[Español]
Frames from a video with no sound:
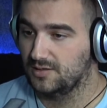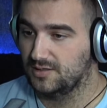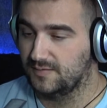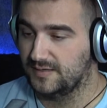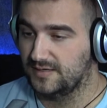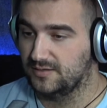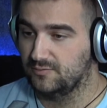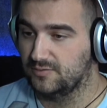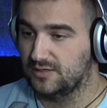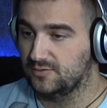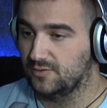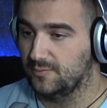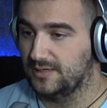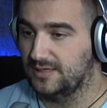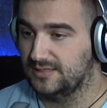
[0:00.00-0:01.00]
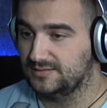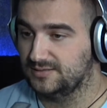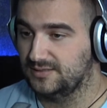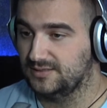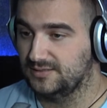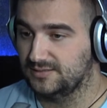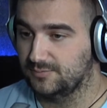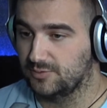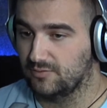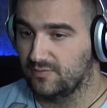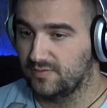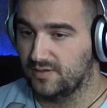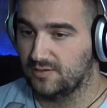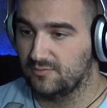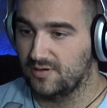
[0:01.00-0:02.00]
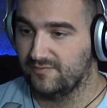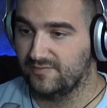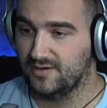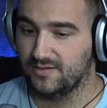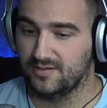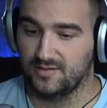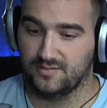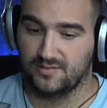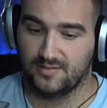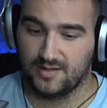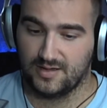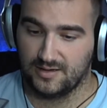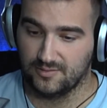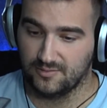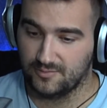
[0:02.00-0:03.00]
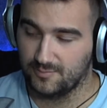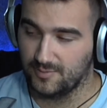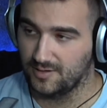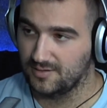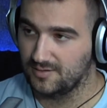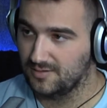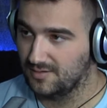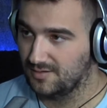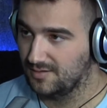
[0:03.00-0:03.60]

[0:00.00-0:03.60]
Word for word: Te vienen de unas novelas y se producen una franquicia enorme.